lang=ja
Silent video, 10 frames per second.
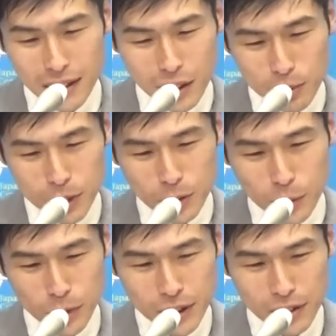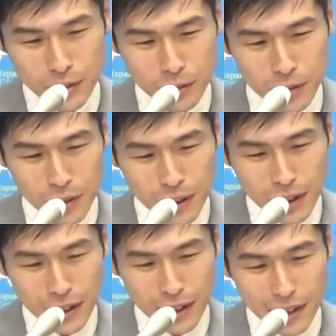例えばその個人の、
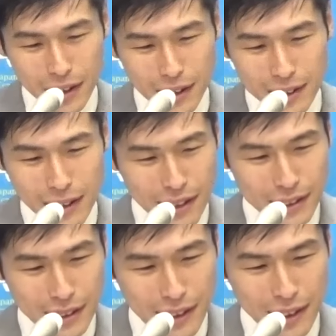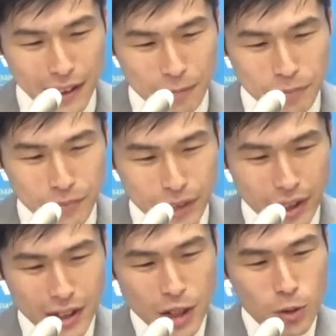えー、参加者から、
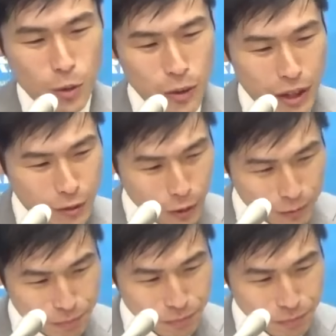え寄付を受けると